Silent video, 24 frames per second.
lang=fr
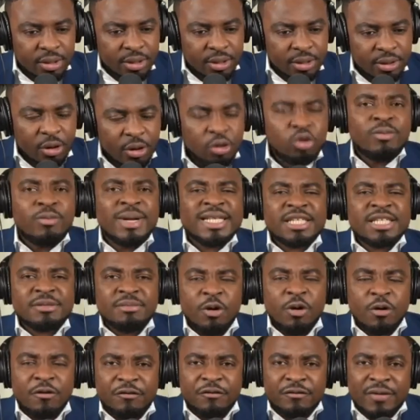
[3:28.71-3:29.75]

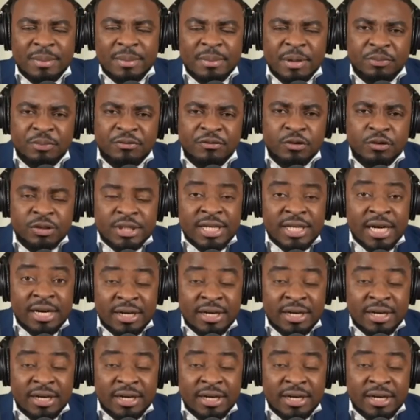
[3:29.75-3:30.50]
Automatiquement, on ferme les frontières